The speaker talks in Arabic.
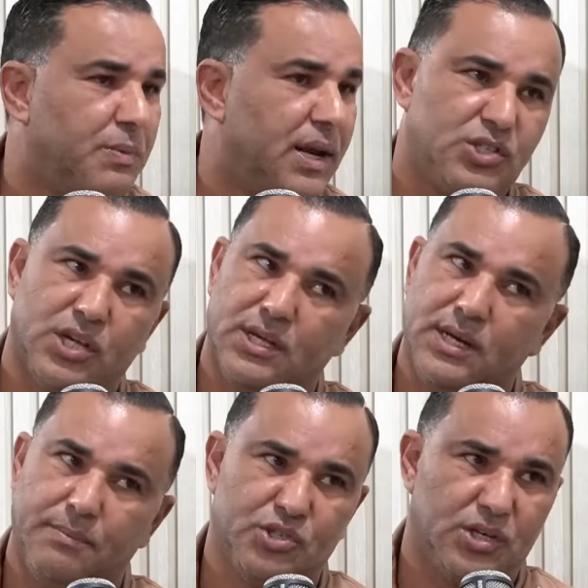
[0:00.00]
ملا شيء
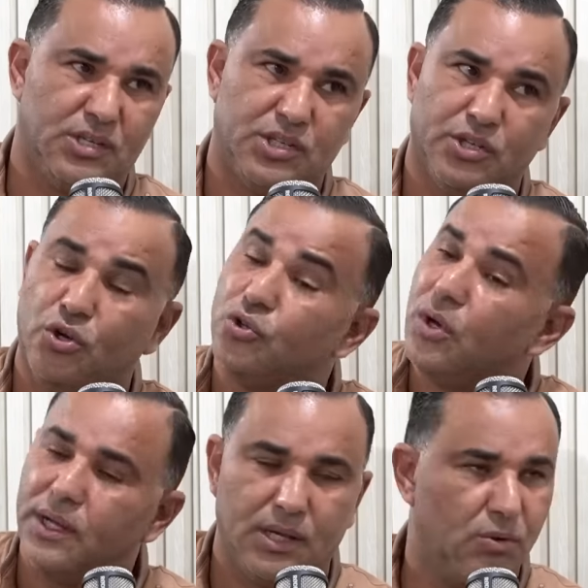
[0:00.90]
لا مش لا شيء
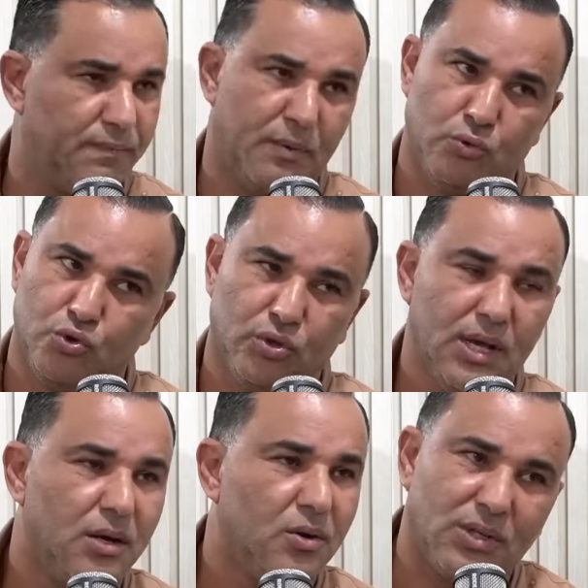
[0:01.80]
نحطوها توا موجود
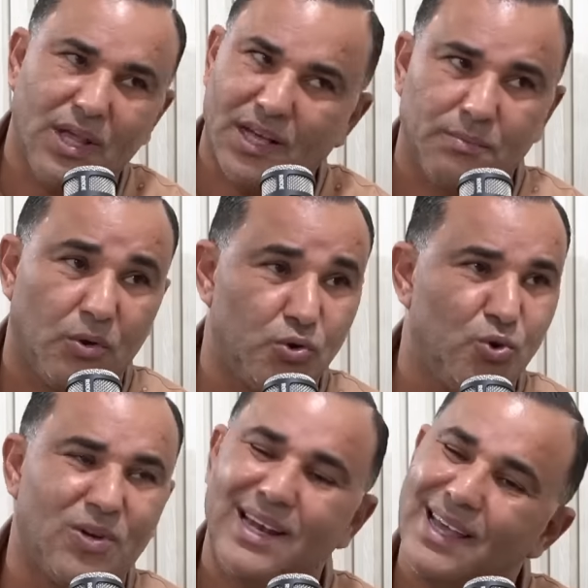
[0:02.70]
الكونتاكت
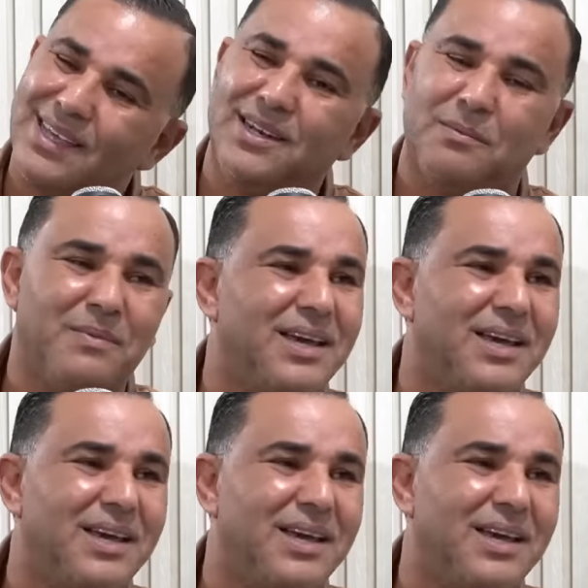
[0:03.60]
موجود لكن ما